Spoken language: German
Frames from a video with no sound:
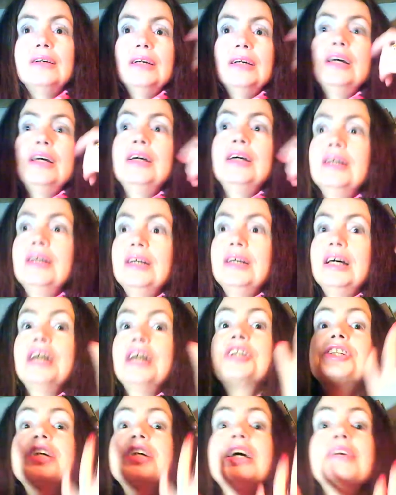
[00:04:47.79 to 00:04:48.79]
äh,
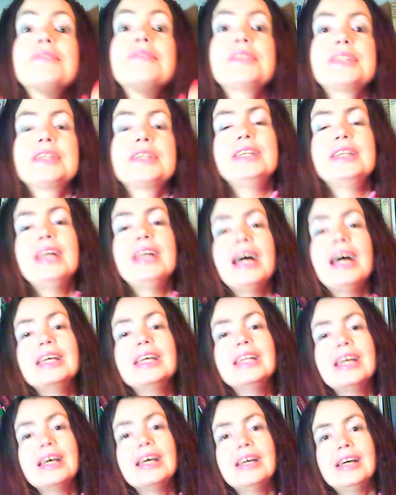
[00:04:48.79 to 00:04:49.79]
erschaffst
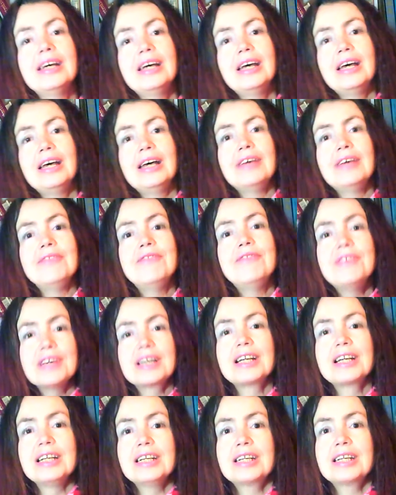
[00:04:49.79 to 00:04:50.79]
deine
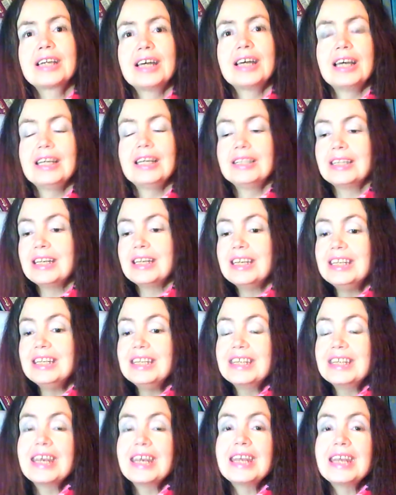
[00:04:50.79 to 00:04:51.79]
Wirklichkeit in
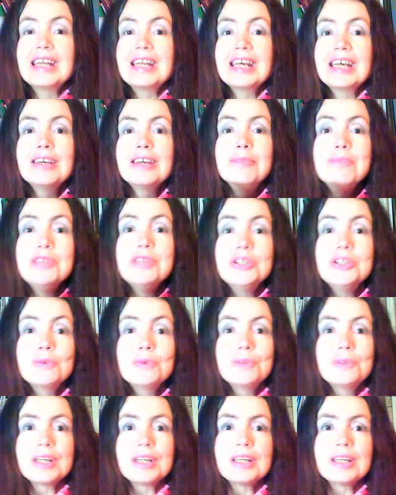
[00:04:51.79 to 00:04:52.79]
jede
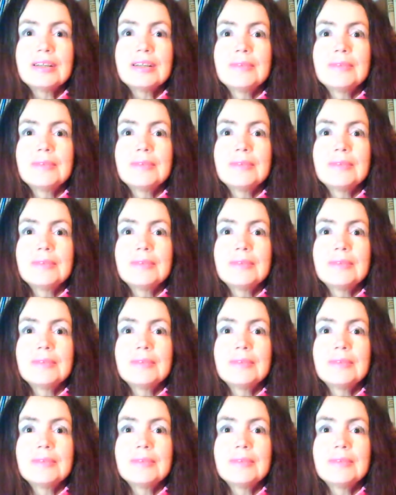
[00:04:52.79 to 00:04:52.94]
Minute.